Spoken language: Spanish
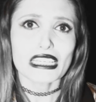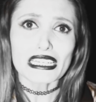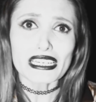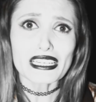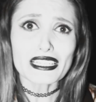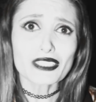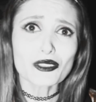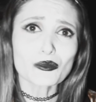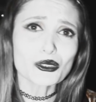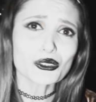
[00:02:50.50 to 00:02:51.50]
en realidad
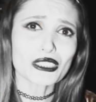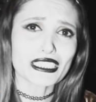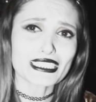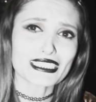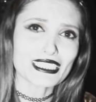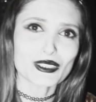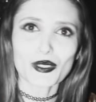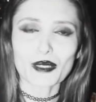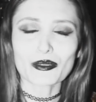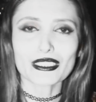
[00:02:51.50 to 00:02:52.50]
no hay mucho que decir,
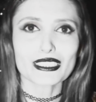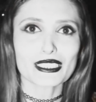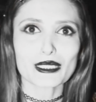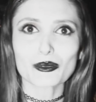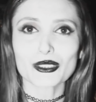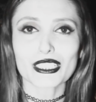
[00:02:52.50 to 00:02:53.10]
solamente tendremos